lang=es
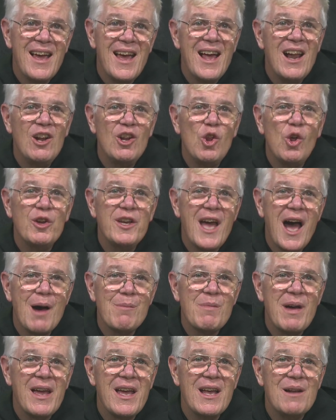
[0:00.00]
Él lo
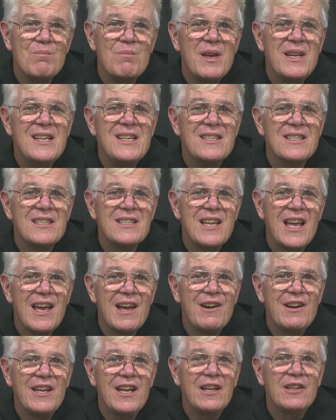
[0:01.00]
llama el
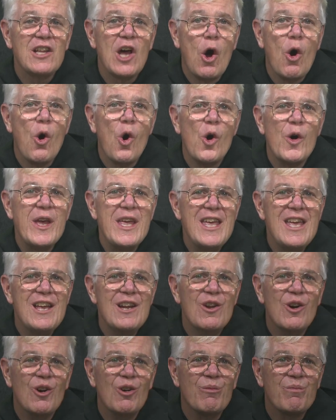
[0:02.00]
ministerio de
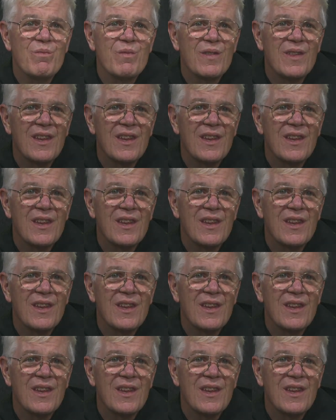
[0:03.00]
oído